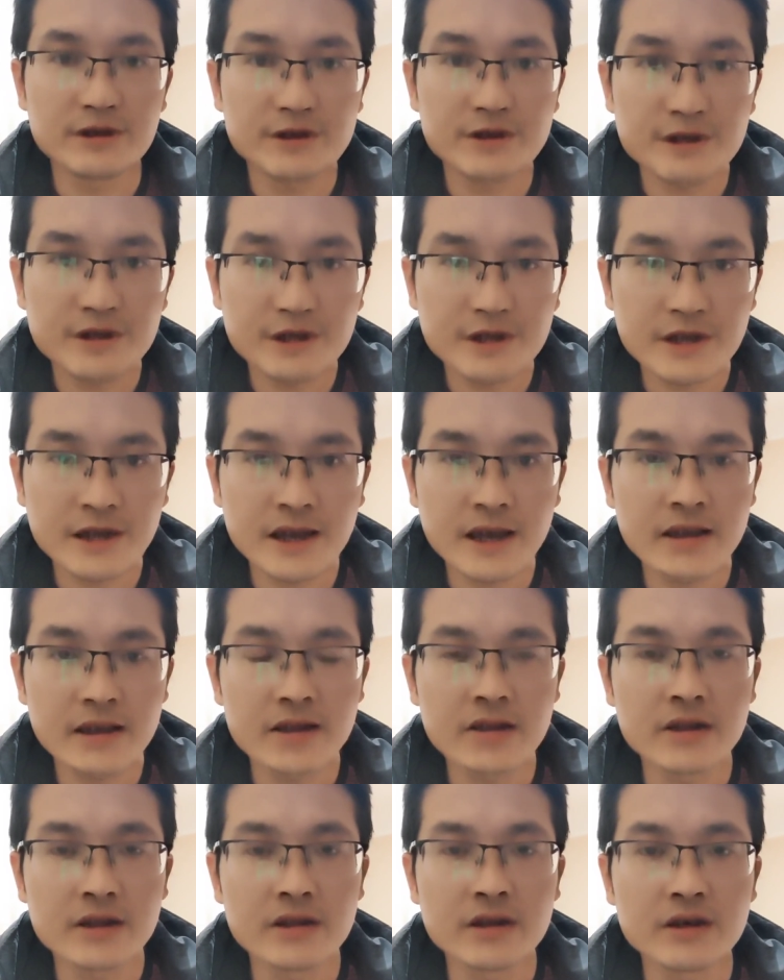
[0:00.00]
一
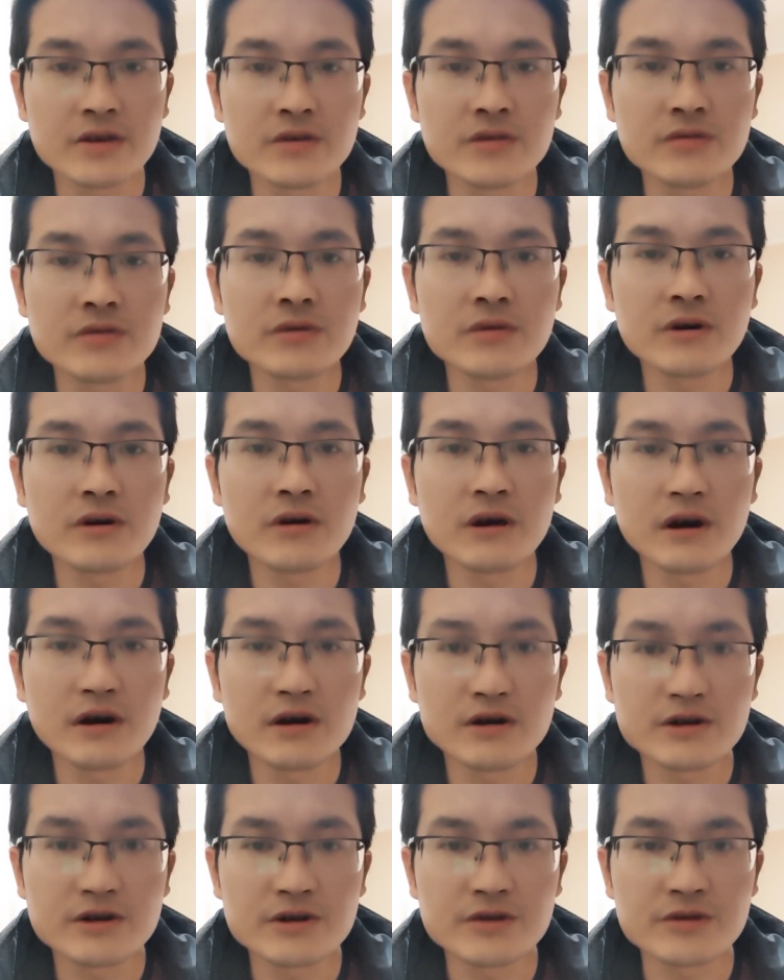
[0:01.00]
天能诱到
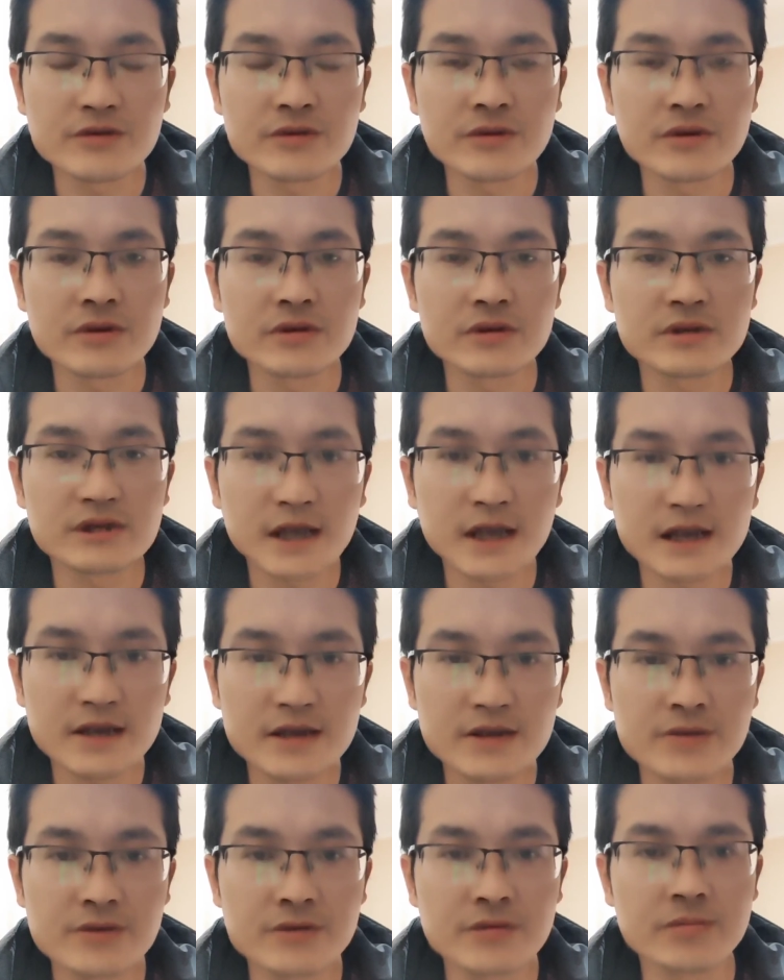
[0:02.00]
二十群到
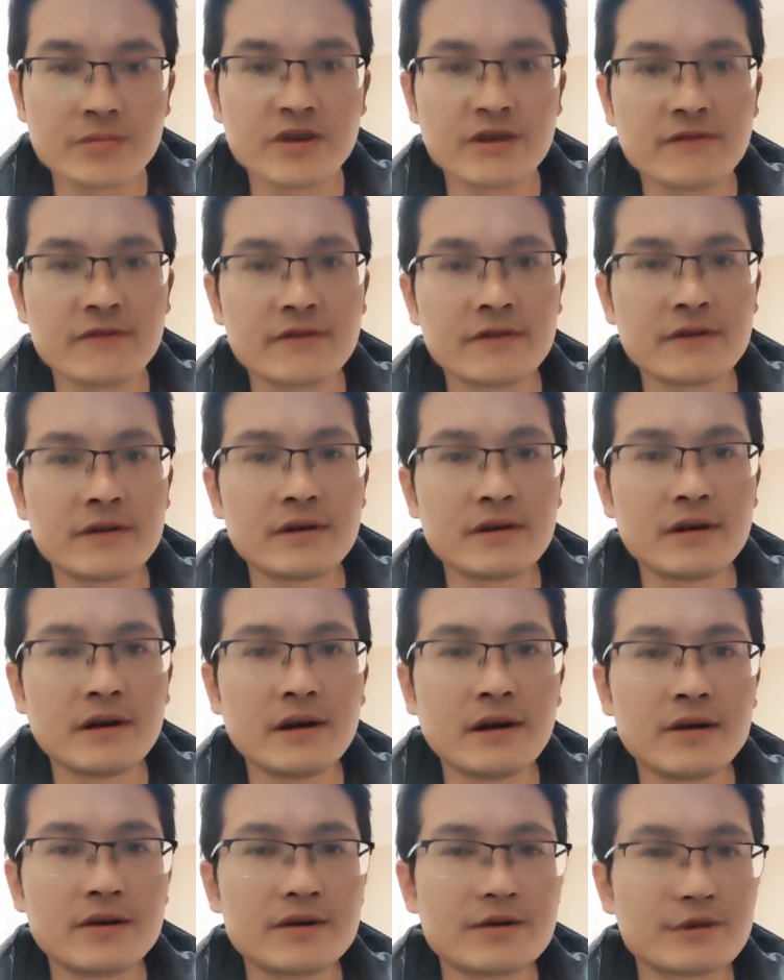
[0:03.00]
三十群蜜蜂
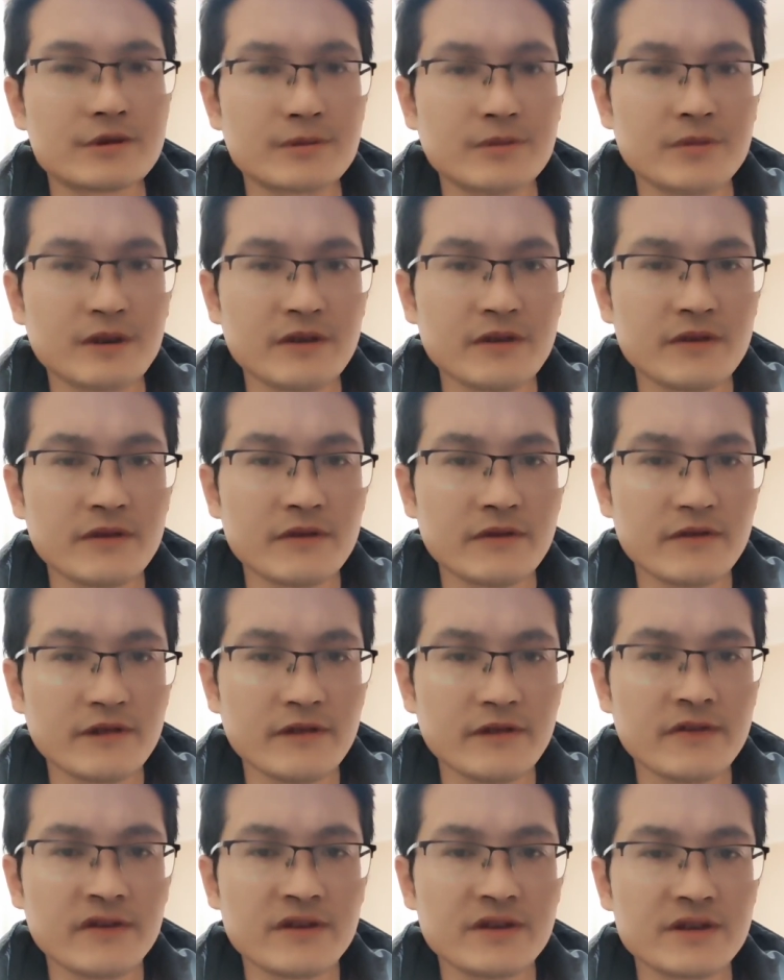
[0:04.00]
啊，就是蜜蜂
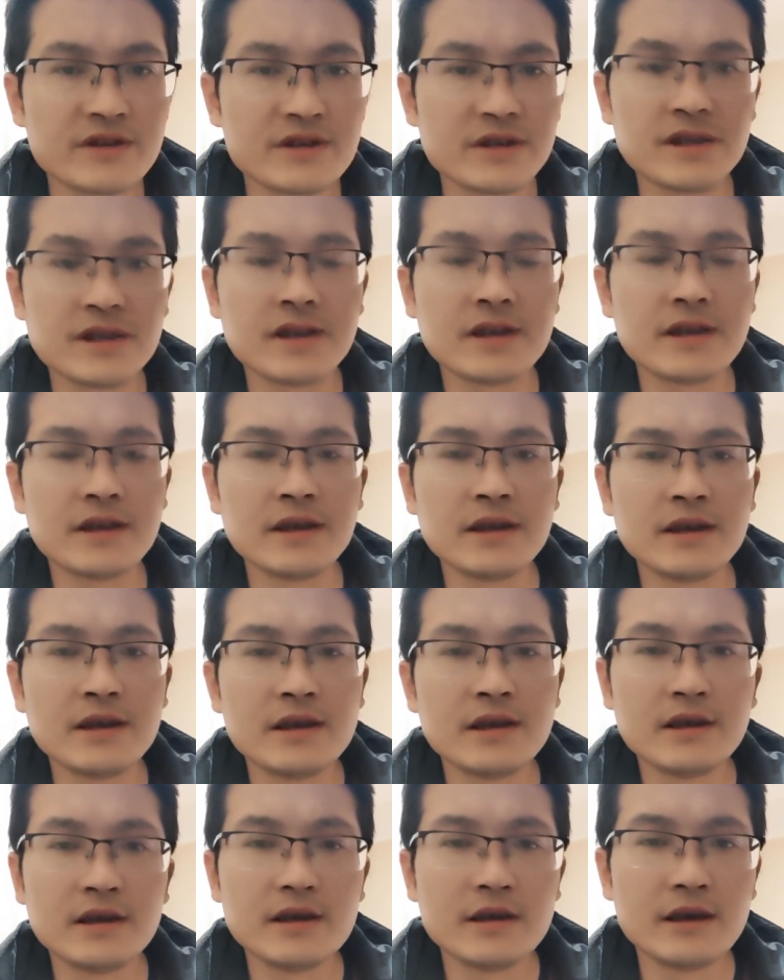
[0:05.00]
分蜂期，
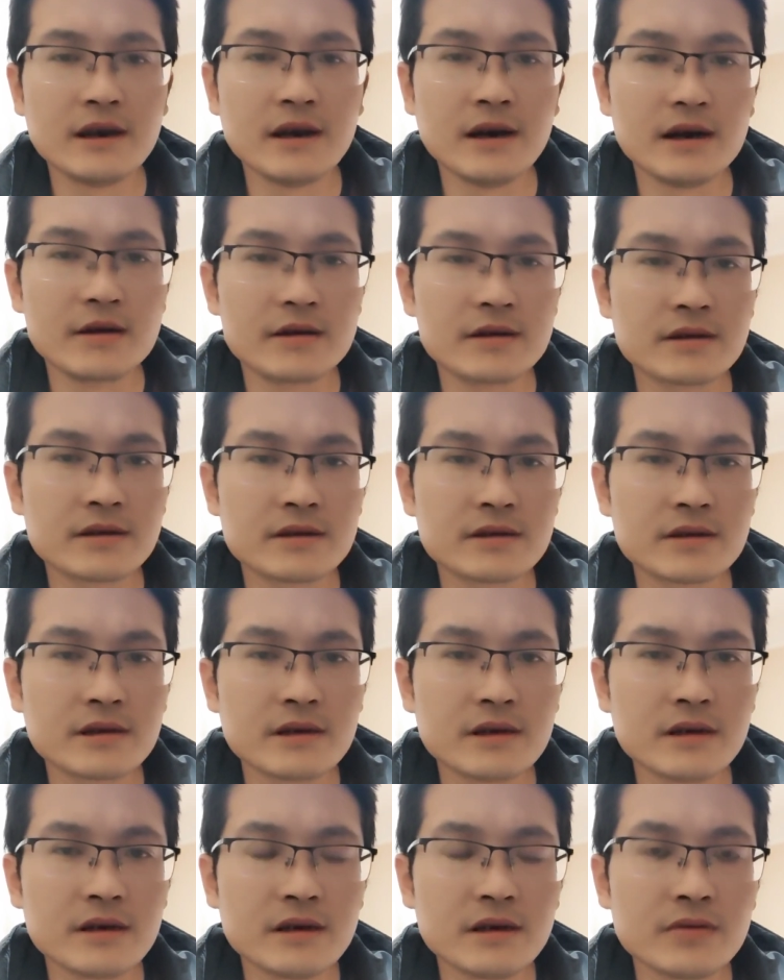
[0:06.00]
啊，这个是
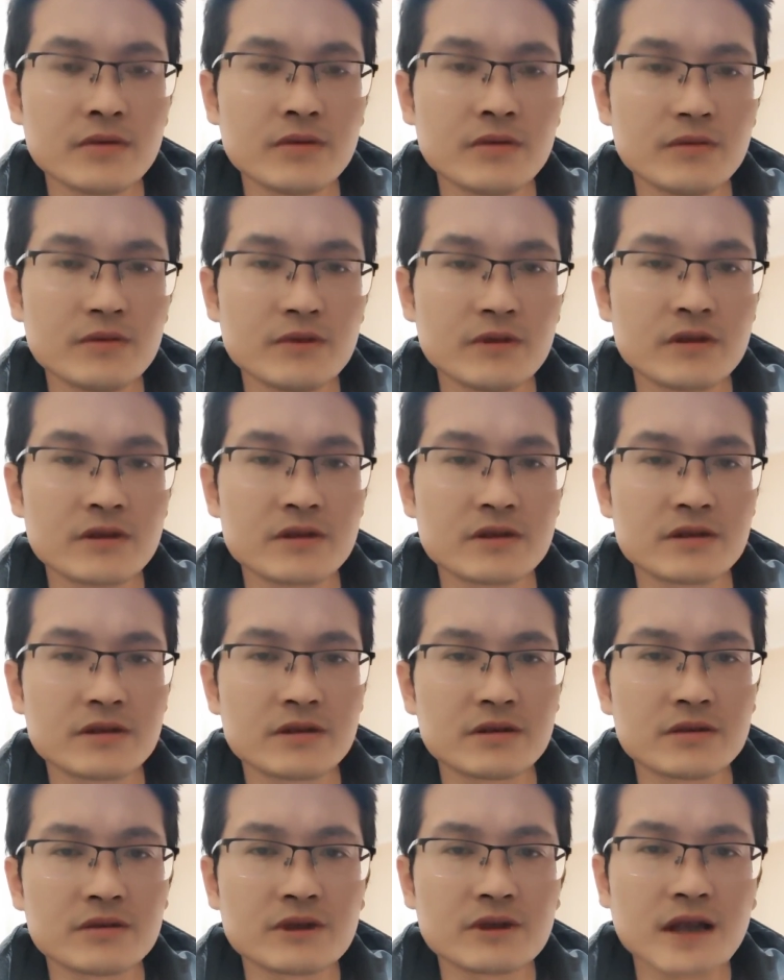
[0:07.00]
个很恐怖的事
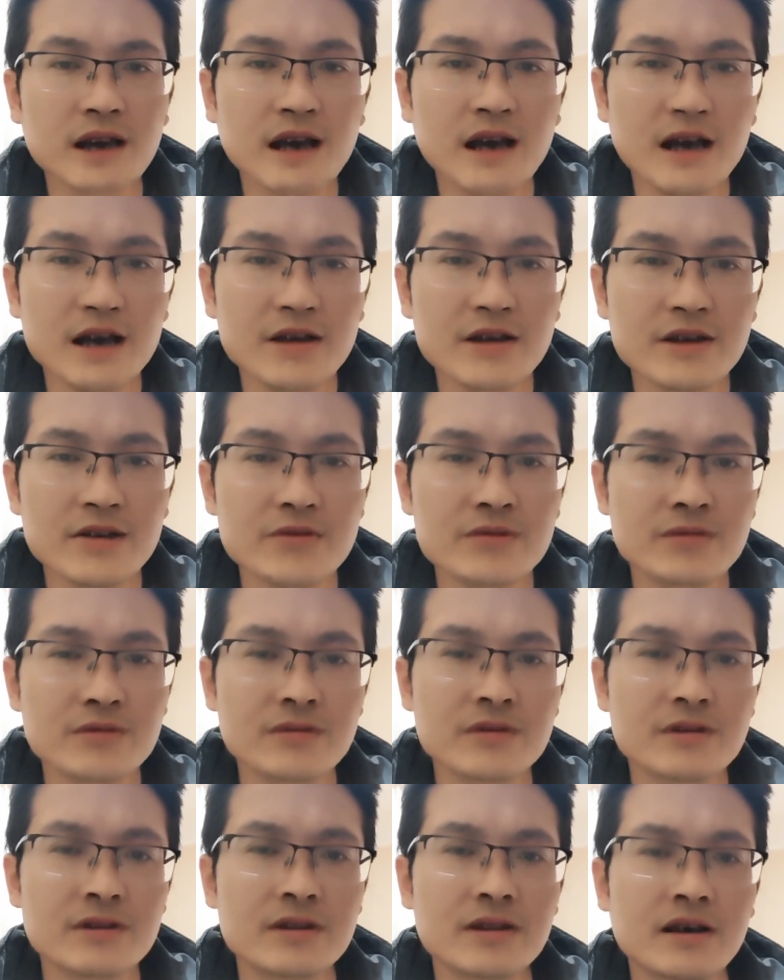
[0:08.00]
情，所以他引
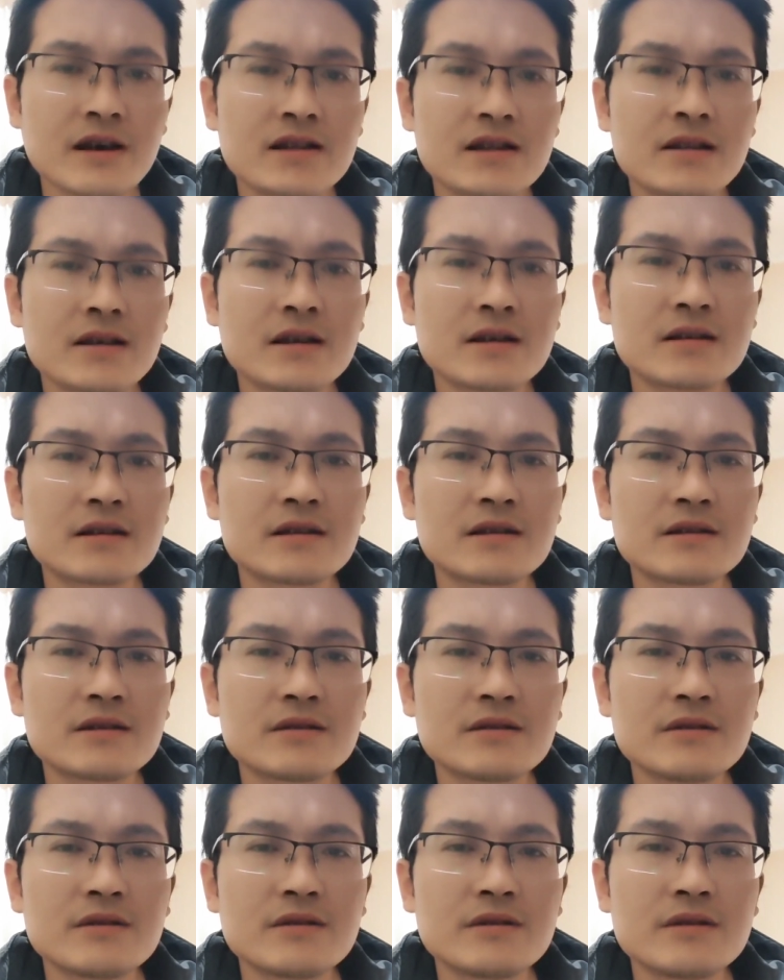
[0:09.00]
种他他那个
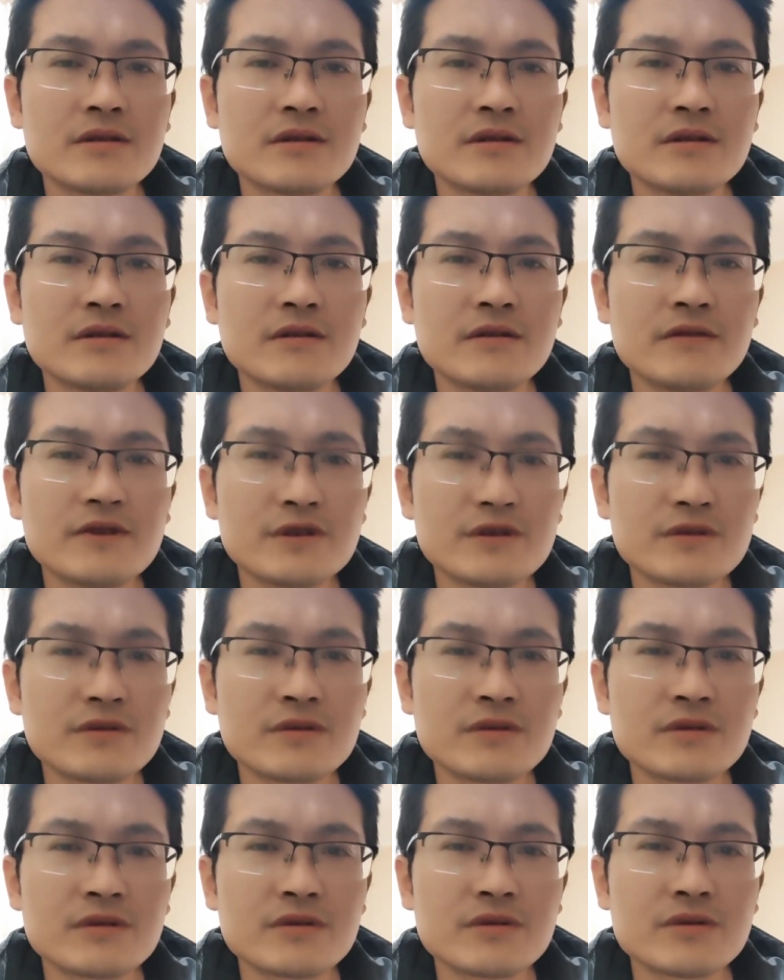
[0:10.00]
蜂
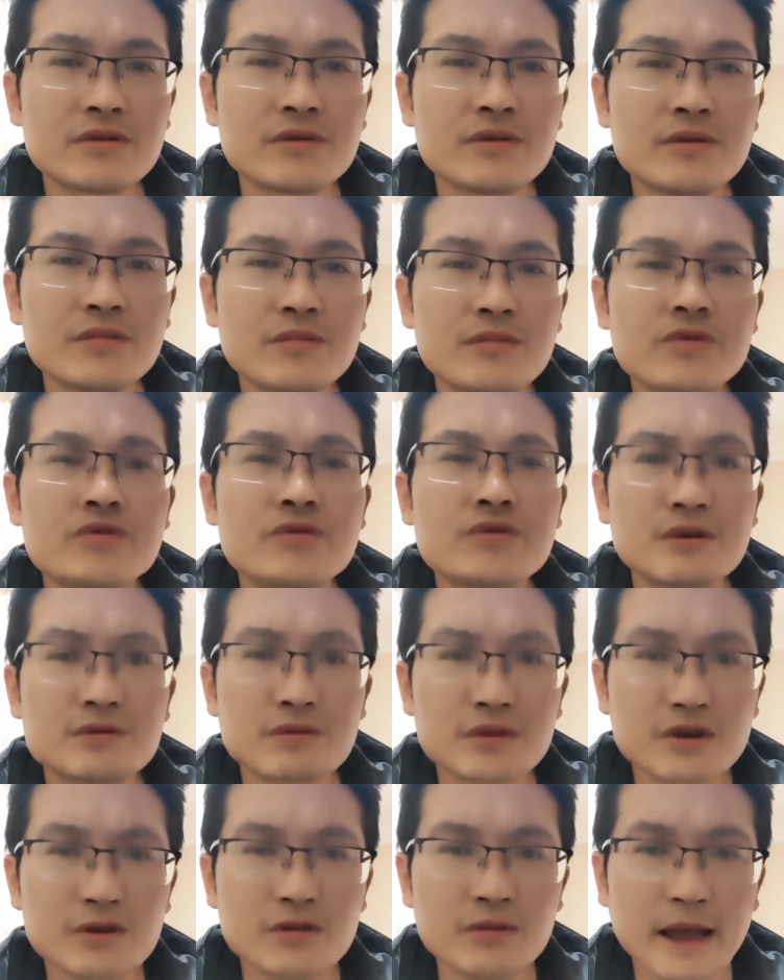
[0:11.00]
种就不需要
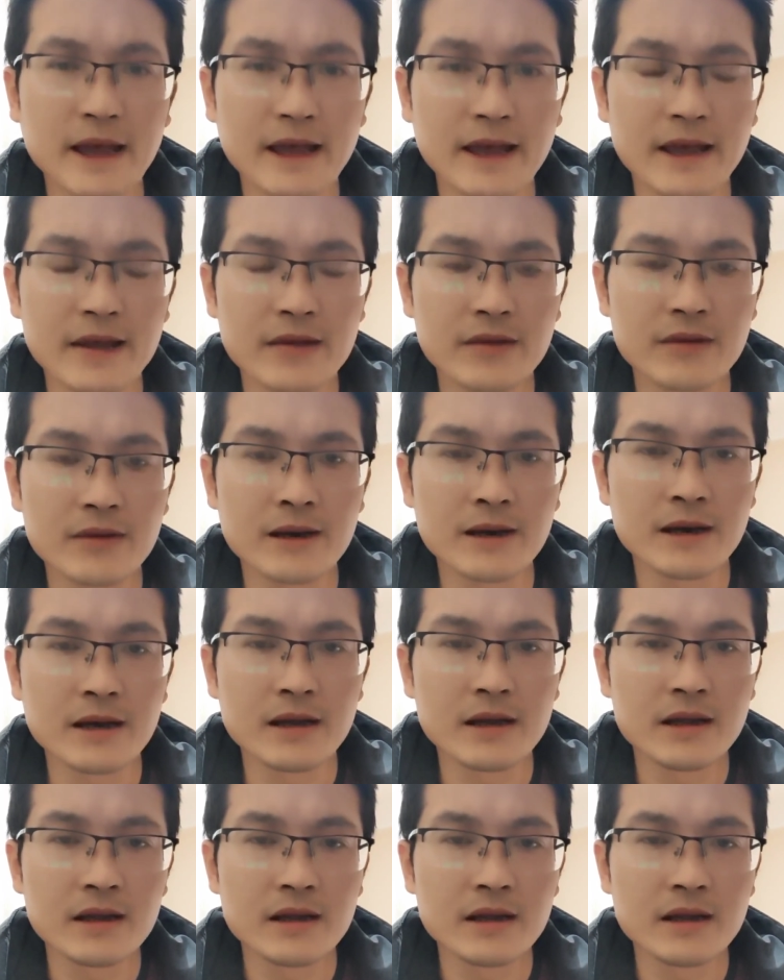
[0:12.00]
去购买，对吧？